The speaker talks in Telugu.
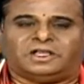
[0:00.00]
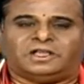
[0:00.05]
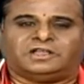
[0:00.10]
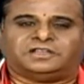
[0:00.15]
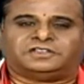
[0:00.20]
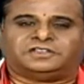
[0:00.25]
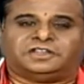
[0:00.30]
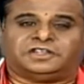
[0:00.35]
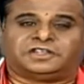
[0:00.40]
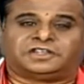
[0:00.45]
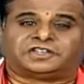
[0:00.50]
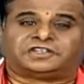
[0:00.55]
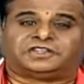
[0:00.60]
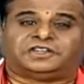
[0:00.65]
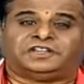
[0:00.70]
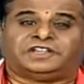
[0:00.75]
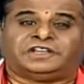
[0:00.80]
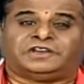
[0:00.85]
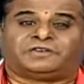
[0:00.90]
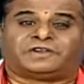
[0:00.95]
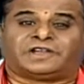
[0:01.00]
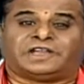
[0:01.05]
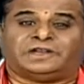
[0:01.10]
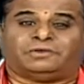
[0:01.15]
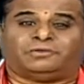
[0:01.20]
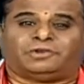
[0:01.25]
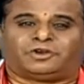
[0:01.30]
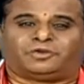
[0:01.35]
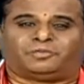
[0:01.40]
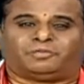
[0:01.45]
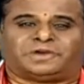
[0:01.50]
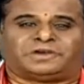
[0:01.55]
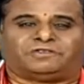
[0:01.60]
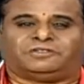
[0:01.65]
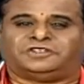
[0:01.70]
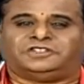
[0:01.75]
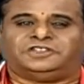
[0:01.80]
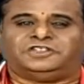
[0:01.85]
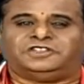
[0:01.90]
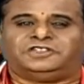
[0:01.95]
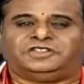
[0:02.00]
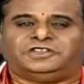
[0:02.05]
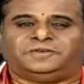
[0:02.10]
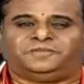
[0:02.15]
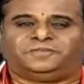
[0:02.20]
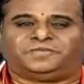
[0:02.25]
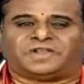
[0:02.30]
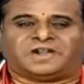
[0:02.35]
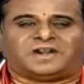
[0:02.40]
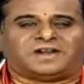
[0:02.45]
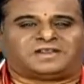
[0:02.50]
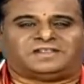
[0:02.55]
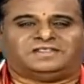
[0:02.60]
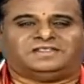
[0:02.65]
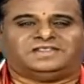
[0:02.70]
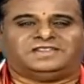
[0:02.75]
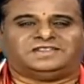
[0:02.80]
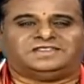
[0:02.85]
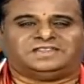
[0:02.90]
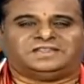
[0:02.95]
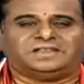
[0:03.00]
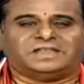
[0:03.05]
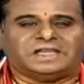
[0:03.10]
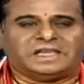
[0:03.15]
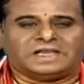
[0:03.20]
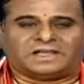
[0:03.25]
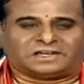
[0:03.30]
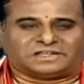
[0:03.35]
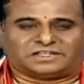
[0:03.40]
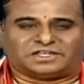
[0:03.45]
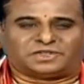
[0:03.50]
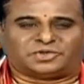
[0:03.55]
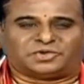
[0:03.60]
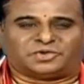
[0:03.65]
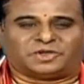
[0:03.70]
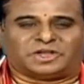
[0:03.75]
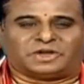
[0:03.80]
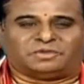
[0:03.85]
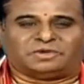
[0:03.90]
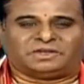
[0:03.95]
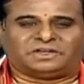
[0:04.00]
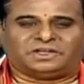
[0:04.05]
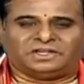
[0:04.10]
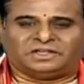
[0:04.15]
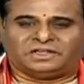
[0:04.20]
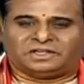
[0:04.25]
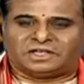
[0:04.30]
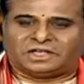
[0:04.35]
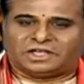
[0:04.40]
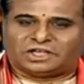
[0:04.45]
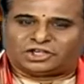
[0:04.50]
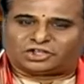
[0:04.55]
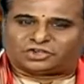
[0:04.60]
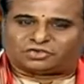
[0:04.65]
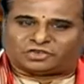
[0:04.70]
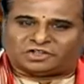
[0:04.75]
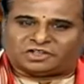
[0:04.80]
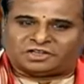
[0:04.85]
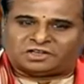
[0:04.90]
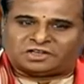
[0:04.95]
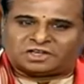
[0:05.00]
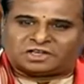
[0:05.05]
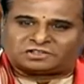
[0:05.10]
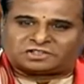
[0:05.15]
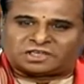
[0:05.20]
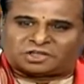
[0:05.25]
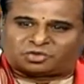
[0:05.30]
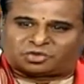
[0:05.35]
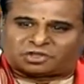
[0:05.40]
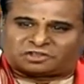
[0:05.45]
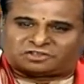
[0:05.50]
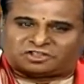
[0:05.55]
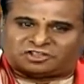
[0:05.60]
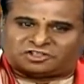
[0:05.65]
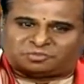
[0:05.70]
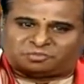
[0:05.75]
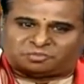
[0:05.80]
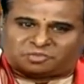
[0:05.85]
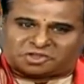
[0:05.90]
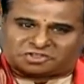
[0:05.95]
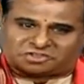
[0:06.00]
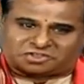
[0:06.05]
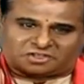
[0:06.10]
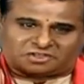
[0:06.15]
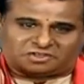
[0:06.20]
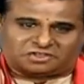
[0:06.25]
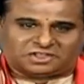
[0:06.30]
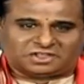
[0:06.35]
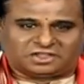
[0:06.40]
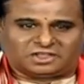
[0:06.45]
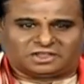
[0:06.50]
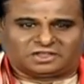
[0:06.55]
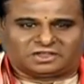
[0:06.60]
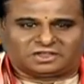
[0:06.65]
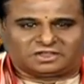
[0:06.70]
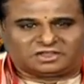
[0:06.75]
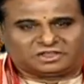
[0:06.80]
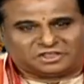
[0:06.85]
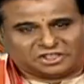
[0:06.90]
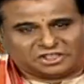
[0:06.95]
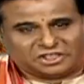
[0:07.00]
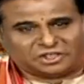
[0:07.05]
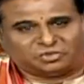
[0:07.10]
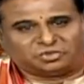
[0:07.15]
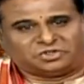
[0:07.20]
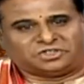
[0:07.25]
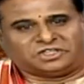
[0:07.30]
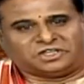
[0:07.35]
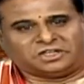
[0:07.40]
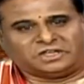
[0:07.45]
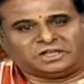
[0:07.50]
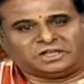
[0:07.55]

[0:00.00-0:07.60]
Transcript: శ్రీకృష్ణదేవరాయల వారు పరవశించి ఆనందించి రసజ్ఞుడు కాబట్టి స్వయంగా తాను రత్నసింహాసనం దిగి కిందికి వచ్చి